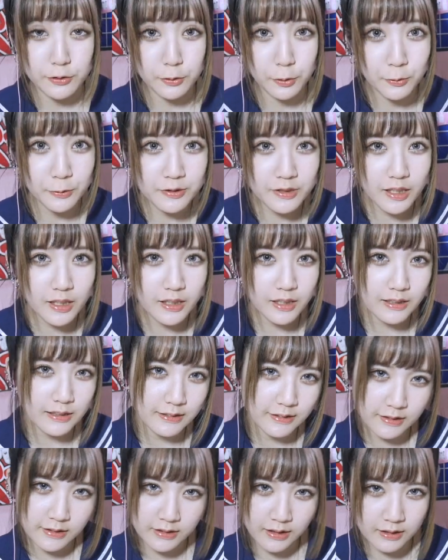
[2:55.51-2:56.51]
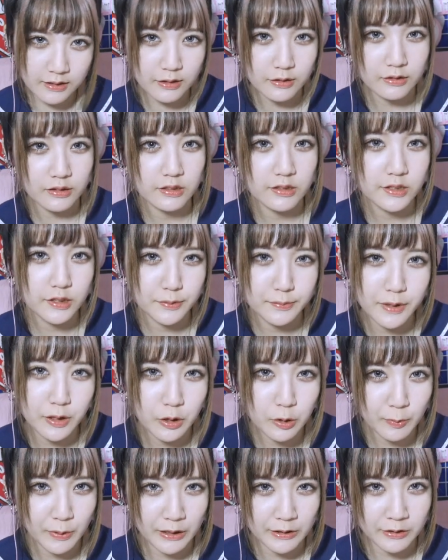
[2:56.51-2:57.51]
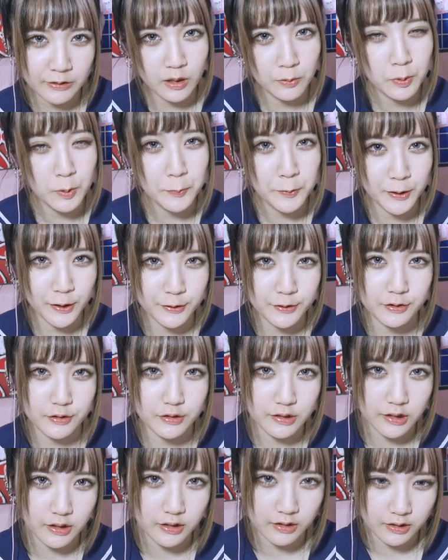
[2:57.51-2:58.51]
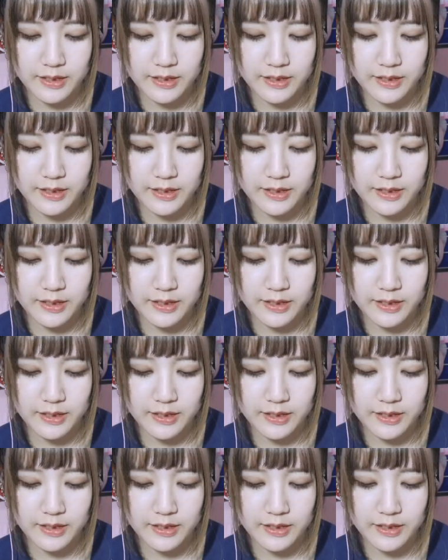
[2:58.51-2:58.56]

え、どんな感じなんだろうね、スマホ版ラブプラスって。